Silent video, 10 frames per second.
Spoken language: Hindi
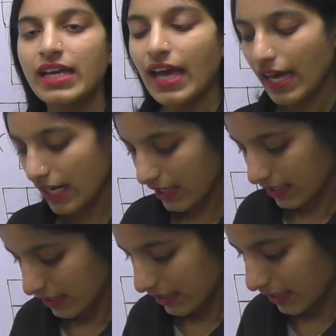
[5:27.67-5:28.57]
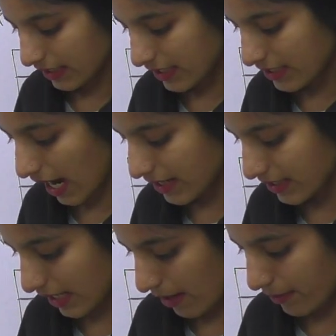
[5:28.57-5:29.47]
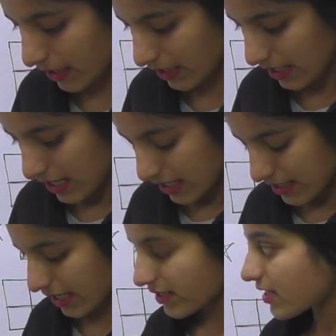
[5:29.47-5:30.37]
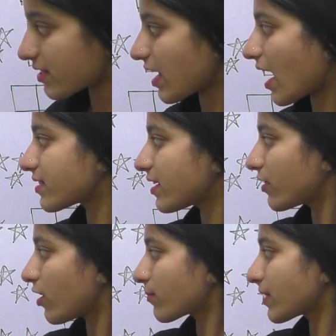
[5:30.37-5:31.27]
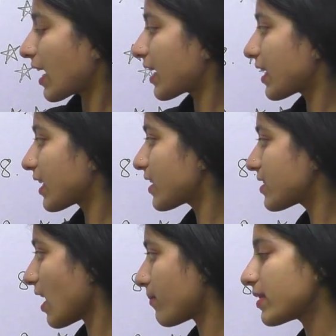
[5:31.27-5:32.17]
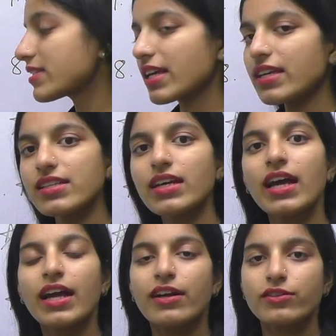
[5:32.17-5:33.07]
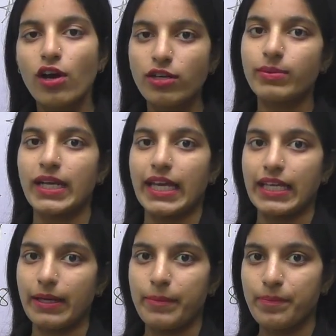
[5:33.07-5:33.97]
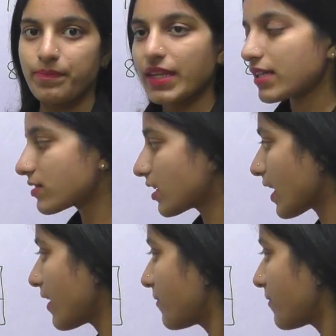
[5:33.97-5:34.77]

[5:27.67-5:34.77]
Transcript: है ना कितने स्टार्स हैं यहाँ पर सिक्स स्टार्स हैं तो हम क्या करेंगे यहाँ पर सिक्स डॉट बनाएंगे ठीक है